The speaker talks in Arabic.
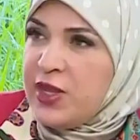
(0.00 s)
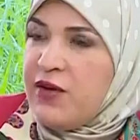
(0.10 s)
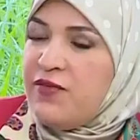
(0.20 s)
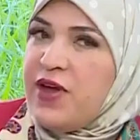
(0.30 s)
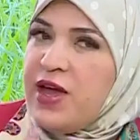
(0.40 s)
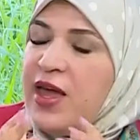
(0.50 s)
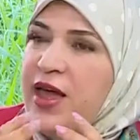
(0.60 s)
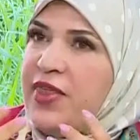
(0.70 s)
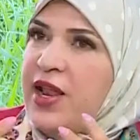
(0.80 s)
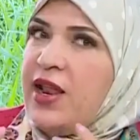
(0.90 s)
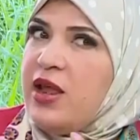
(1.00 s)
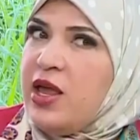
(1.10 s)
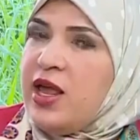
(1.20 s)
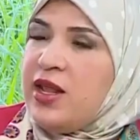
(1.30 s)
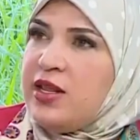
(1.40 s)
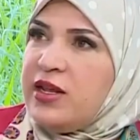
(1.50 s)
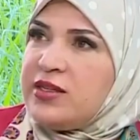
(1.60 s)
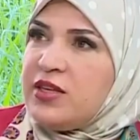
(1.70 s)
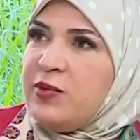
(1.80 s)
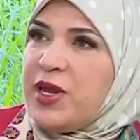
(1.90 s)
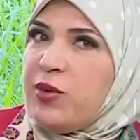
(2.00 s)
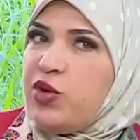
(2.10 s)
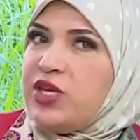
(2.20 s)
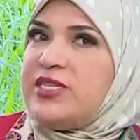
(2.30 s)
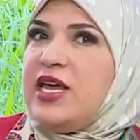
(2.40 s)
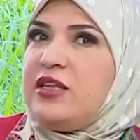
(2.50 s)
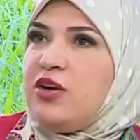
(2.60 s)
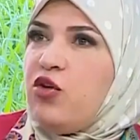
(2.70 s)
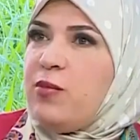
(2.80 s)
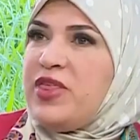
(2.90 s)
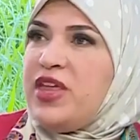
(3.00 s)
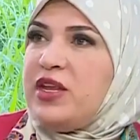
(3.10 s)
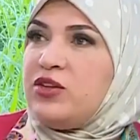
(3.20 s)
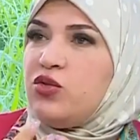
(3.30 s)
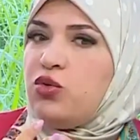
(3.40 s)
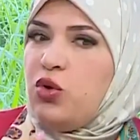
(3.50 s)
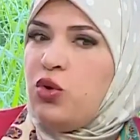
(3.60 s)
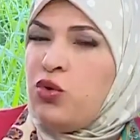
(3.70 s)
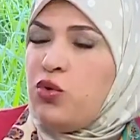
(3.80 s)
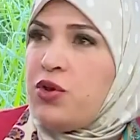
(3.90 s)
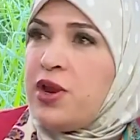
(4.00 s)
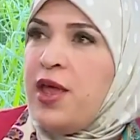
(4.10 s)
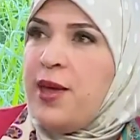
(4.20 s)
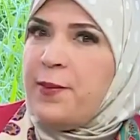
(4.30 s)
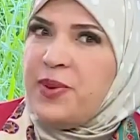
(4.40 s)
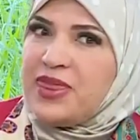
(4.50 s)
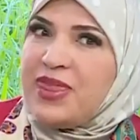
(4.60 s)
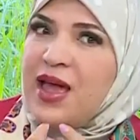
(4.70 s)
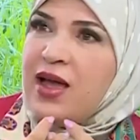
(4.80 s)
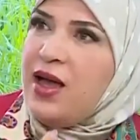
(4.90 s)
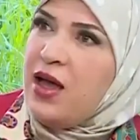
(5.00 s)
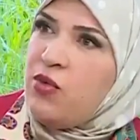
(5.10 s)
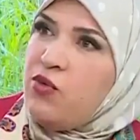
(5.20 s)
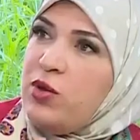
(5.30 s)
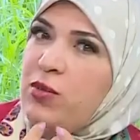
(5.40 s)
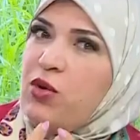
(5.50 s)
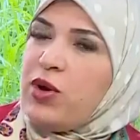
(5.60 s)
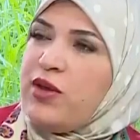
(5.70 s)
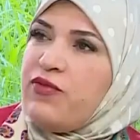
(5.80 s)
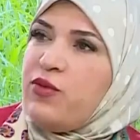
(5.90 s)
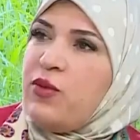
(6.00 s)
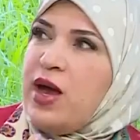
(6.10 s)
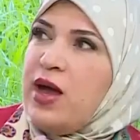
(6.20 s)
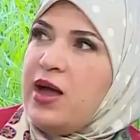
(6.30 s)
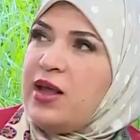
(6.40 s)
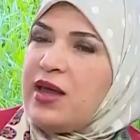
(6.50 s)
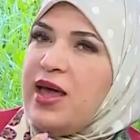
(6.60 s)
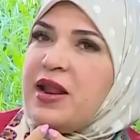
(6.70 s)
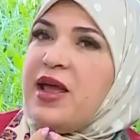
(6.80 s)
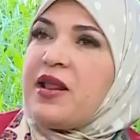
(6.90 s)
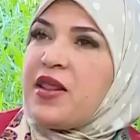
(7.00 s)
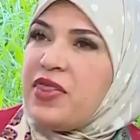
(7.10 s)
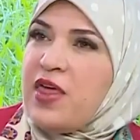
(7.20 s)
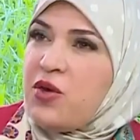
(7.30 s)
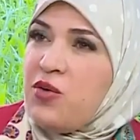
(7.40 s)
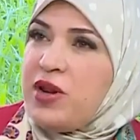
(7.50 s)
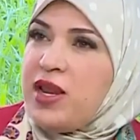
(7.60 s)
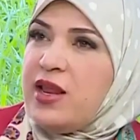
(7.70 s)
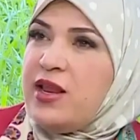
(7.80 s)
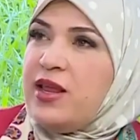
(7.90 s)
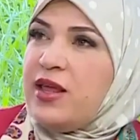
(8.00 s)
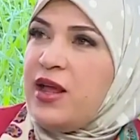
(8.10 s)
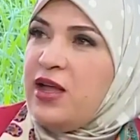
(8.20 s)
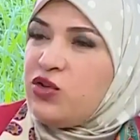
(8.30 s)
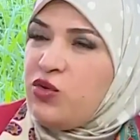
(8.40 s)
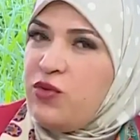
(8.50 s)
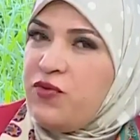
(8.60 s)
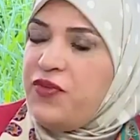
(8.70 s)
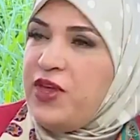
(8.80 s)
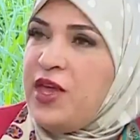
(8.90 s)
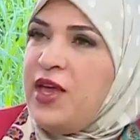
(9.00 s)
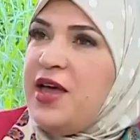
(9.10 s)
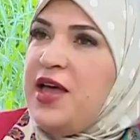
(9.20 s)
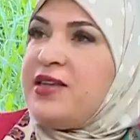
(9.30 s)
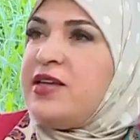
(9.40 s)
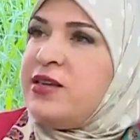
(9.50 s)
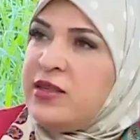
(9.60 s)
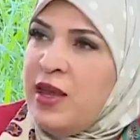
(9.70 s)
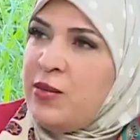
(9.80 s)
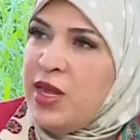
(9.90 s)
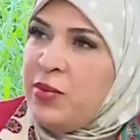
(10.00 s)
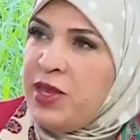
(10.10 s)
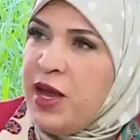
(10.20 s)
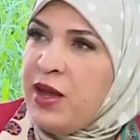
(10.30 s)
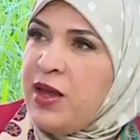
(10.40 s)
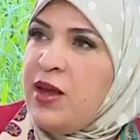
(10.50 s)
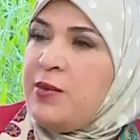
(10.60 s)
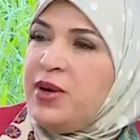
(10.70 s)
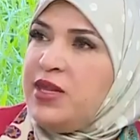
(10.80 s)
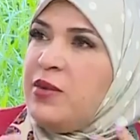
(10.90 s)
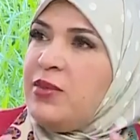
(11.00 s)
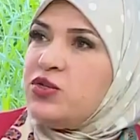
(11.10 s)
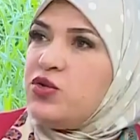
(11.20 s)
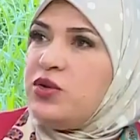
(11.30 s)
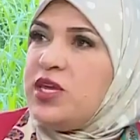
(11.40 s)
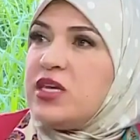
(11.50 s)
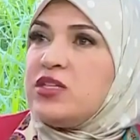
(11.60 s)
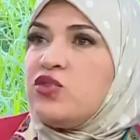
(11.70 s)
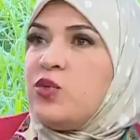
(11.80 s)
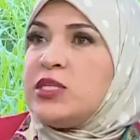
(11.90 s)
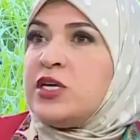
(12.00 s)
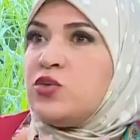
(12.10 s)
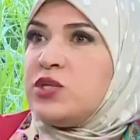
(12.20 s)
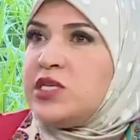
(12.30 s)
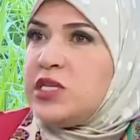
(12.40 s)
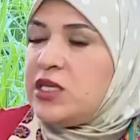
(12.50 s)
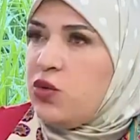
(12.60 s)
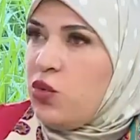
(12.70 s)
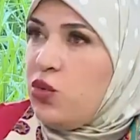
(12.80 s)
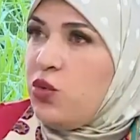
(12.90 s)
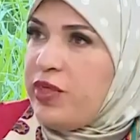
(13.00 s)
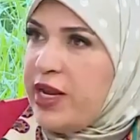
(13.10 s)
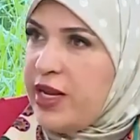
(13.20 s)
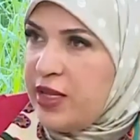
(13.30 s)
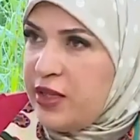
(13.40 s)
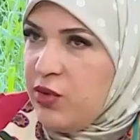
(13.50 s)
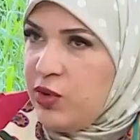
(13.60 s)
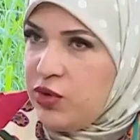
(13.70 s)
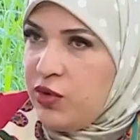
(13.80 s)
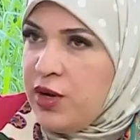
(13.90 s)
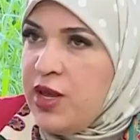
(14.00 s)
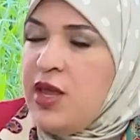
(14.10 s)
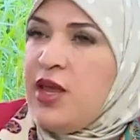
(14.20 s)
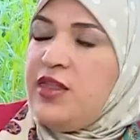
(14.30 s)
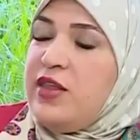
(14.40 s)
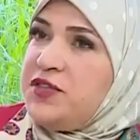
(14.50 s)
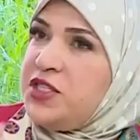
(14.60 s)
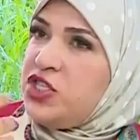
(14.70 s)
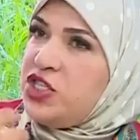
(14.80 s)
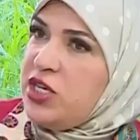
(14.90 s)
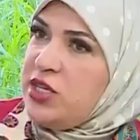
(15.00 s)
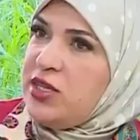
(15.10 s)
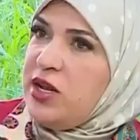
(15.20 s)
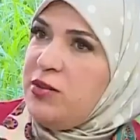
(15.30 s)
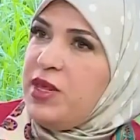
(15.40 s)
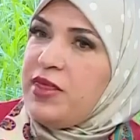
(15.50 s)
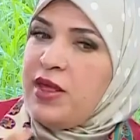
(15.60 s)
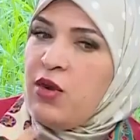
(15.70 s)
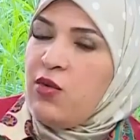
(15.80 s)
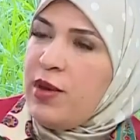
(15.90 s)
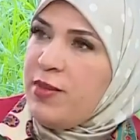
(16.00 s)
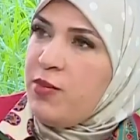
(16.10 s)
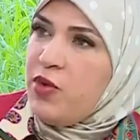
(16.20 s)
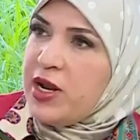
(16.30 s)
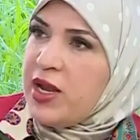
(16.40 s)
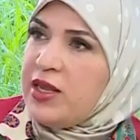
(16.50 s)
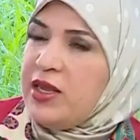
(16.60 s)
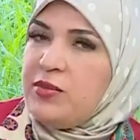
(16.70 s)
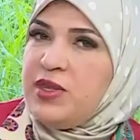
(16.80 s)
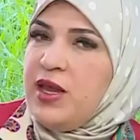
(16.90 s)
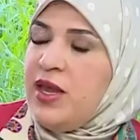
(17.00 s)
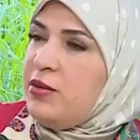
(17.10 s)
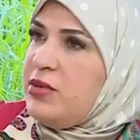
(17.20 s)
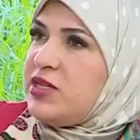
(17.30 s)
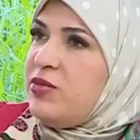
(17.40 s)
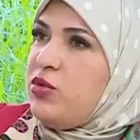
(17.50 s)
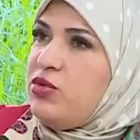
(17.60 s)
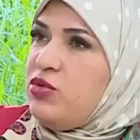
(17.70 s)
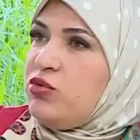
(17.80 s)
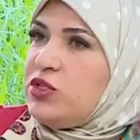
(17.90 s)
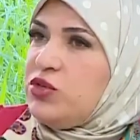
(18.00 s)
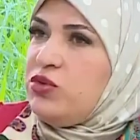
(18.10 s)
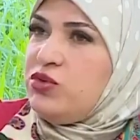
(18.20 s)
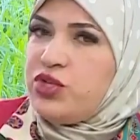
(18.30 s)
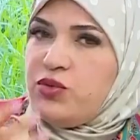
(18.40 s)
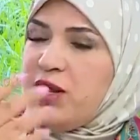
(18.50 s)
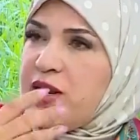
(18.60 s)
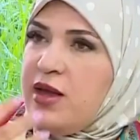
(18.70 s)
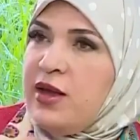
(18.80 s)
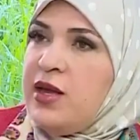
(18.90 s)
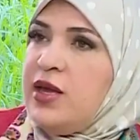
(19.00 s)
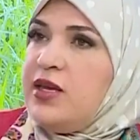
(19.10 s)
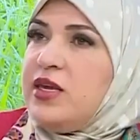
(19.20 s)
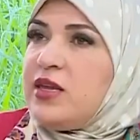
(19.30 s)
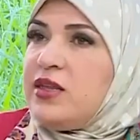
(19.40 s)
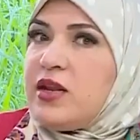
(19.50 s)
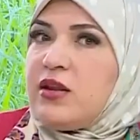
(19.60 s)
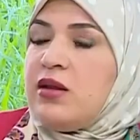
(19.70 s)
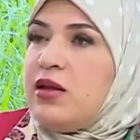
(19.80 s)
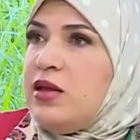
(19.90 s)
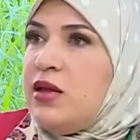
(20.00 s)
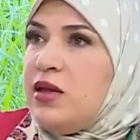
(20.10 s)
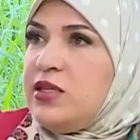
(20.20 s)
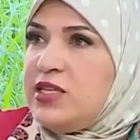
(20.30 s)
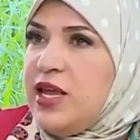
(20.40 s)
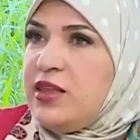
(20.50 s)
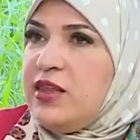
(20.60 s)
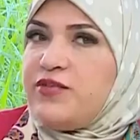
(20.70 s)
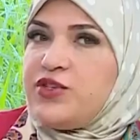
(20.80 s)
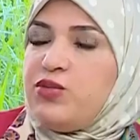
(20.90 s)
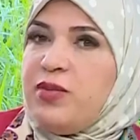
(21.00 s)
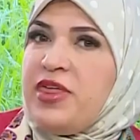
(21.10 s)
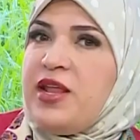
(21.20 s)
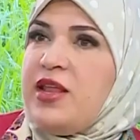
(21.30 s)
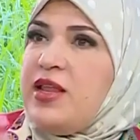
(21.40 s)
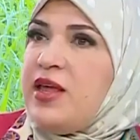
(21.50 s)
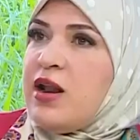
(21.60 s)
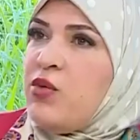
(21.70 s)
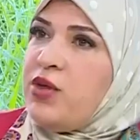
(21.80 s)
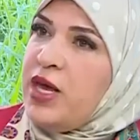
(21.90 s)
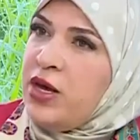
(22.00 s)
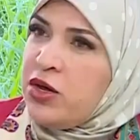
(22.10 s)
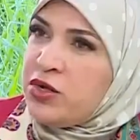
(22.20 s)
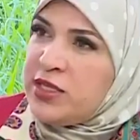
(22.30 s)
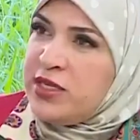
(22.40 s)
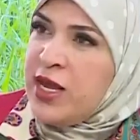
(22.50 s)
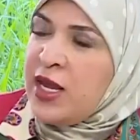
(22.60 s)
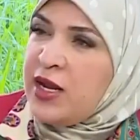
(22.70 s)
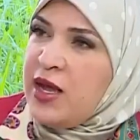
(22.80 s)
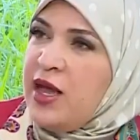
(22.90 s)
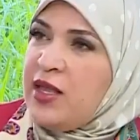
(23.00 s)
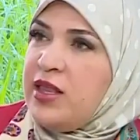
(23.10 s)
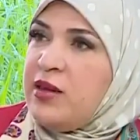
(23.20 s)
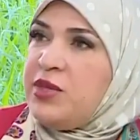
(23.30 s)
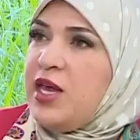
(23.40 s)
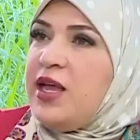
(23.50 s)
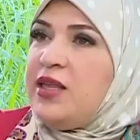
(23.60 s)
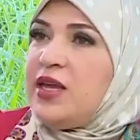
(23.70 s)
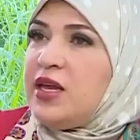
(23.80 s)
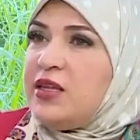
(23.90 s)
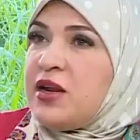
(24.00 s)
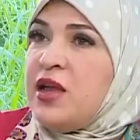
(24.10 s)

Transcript: فهذا التطبيق يساعد الام مثلا تكون حضور بالطاقه والموقف والقرار الضروري اللي راح تكون فيه حتى تدعم ابنها بدل ما تكون هي تتوتر وتزيد تنقل ذلك التوتر نفس الشيء التلميذ راهو امام ورقه الامتحان مازال ما وزعولوش الورقه يقدر آه، يساعد نفسه نفسه مثلا اللي راه يحرس داخل قاعة الامتحان يقدر